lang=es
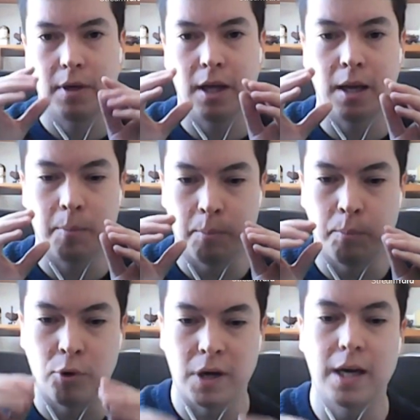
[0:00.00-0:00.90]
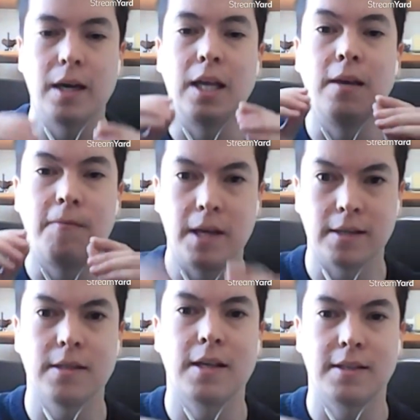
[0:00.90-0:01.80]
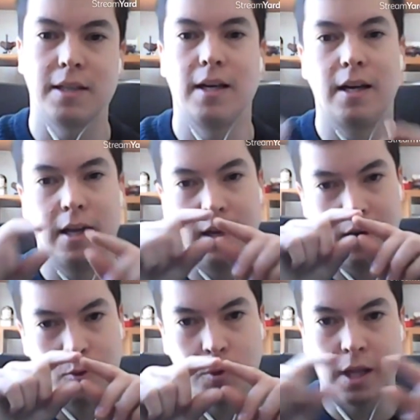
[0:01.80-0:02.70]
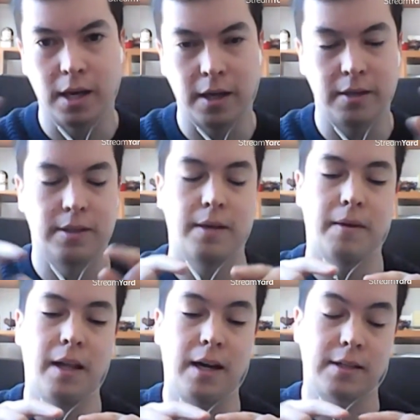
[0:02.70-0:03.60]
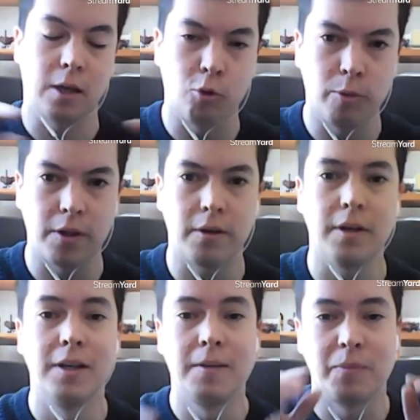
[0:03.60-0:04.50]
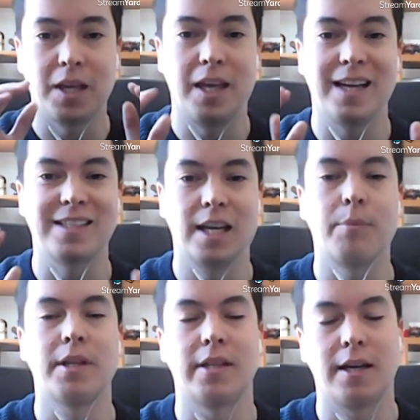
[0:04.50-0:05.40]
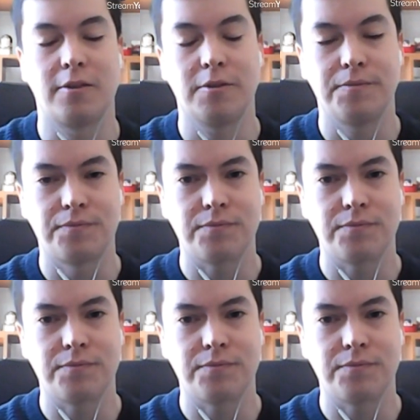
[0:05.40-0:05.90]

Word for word: eh, pongan y fíjense que sea el, el rectángulo perdón, que llegase a Puente Alto.